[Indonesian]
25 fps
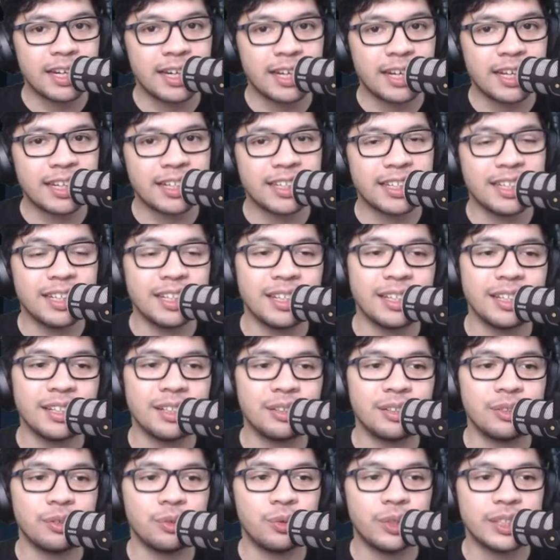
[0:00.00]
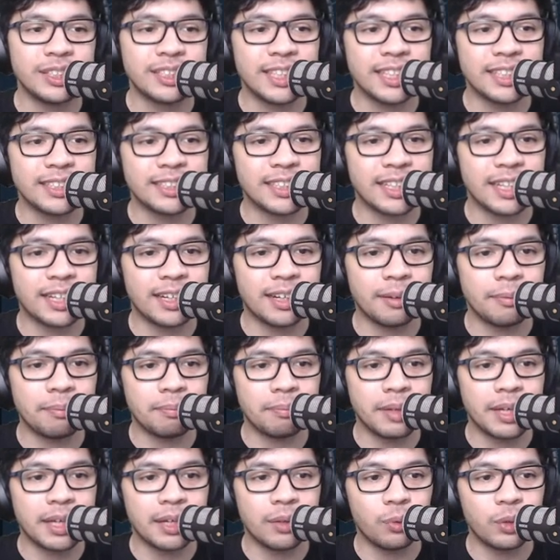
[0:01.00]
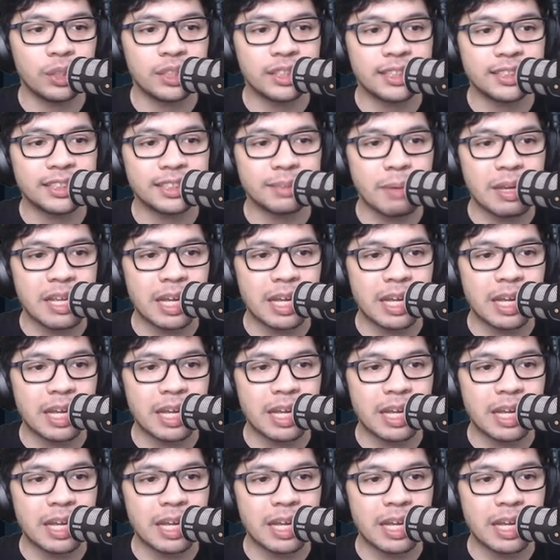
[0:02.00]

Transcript: klik di wishlist ya, bikin wishlist